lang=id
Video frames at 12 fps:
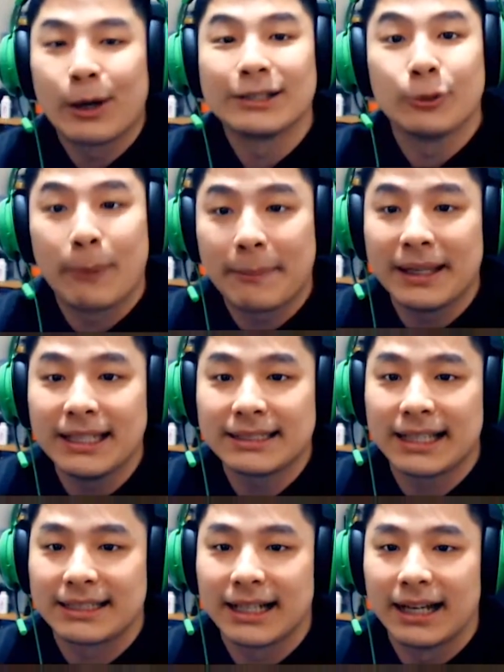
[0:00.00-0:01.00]
bukan super magic
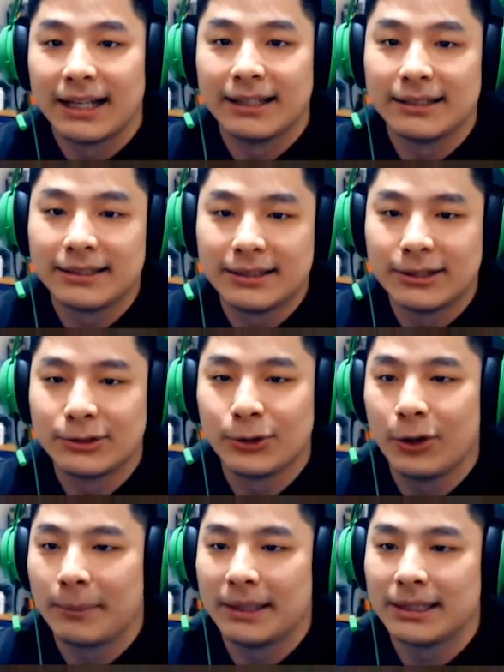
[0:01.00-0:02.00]
chess guys
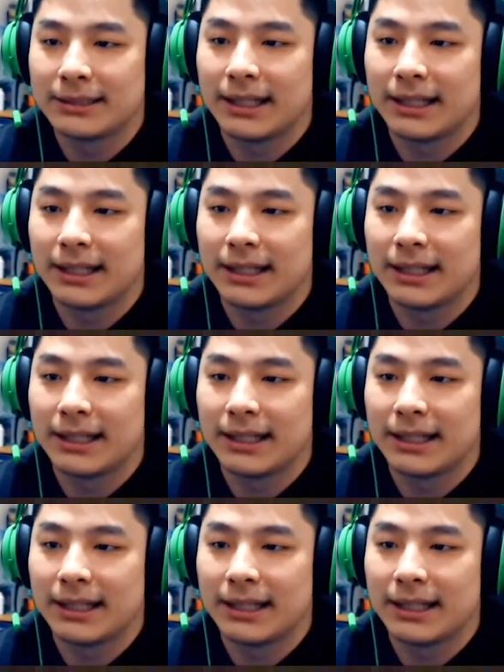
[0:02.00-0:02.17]
sulut magic